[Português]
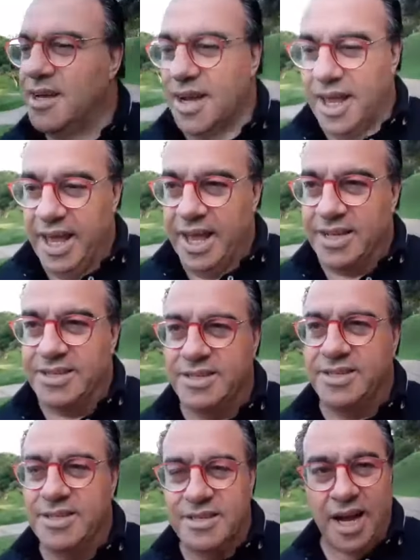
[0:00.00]

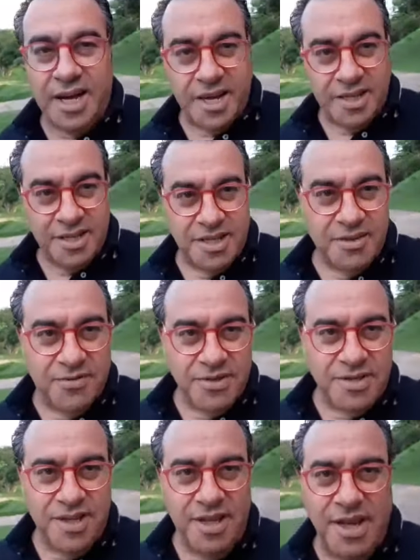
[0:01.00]
cresce, acredita em
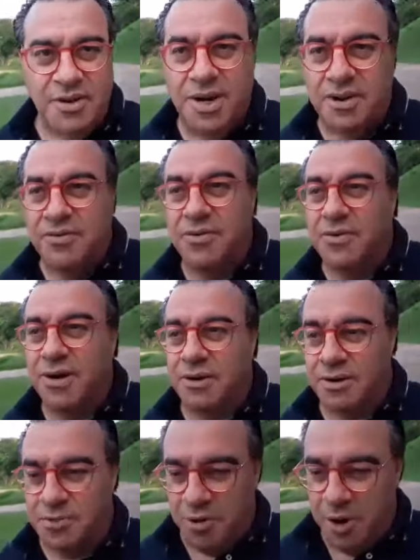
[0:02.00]
você e agora voa
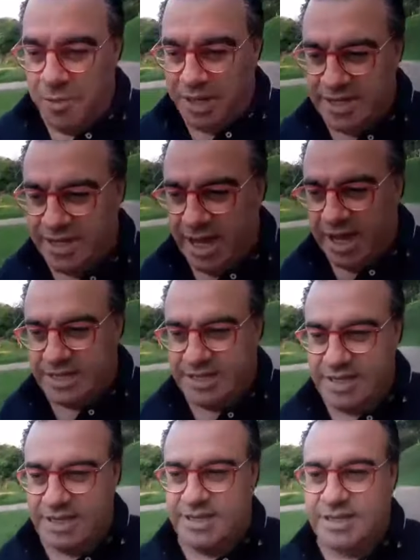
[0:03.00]
com as próprias
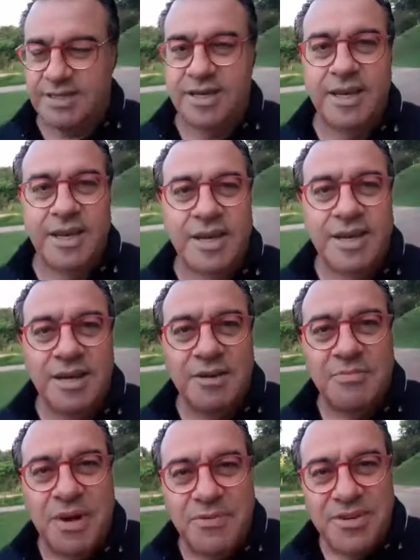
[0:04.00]
asas.
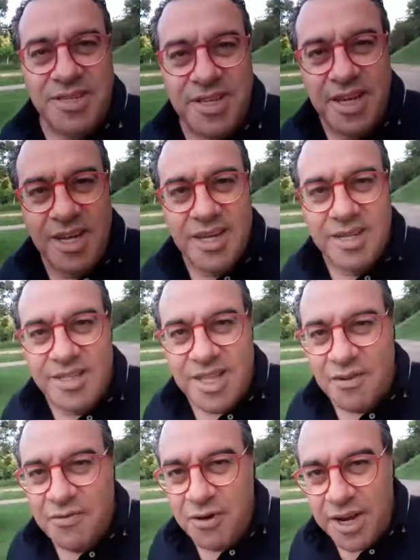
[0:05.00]
Mas você
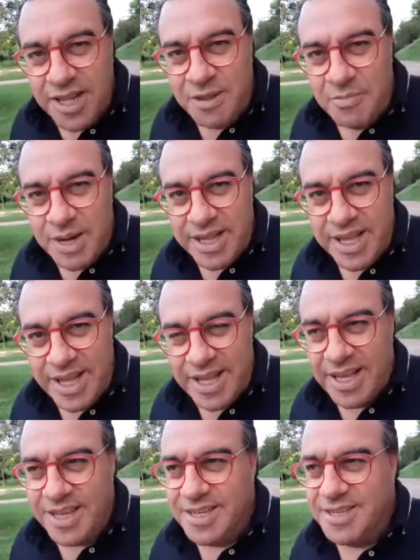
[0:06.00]
está fora da
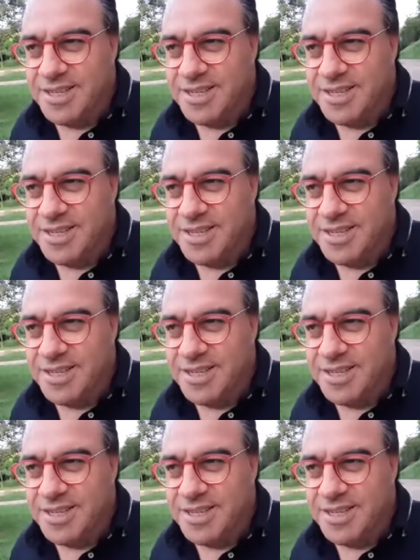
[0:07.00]
empleitada.